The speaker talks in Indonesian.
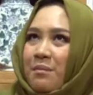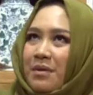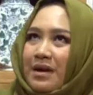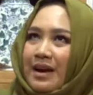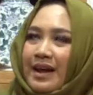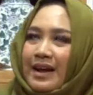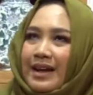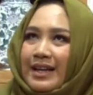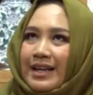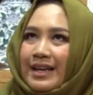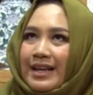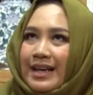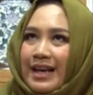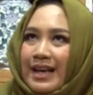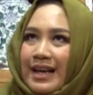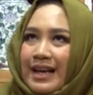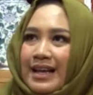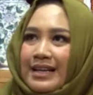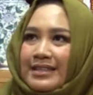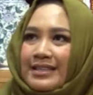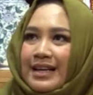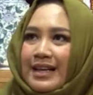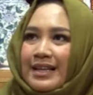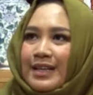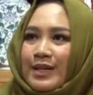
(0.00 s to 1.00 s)
dan
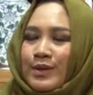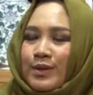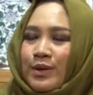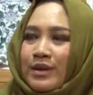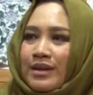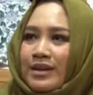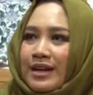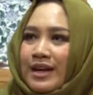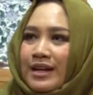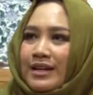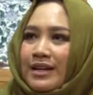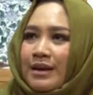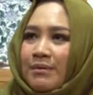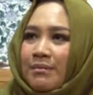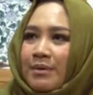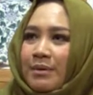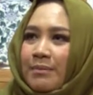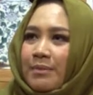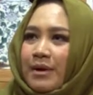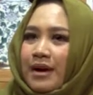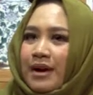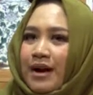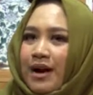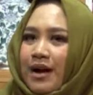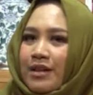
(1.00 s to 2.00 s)
menariknya saat itu adalah yang
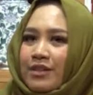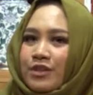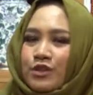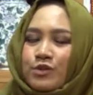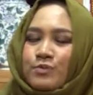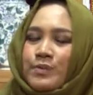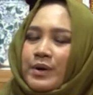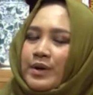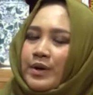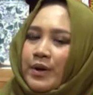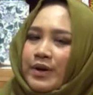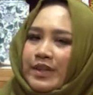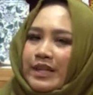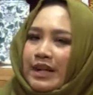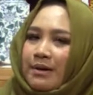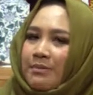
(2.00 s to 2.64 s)
memang Allah Subhanahu wa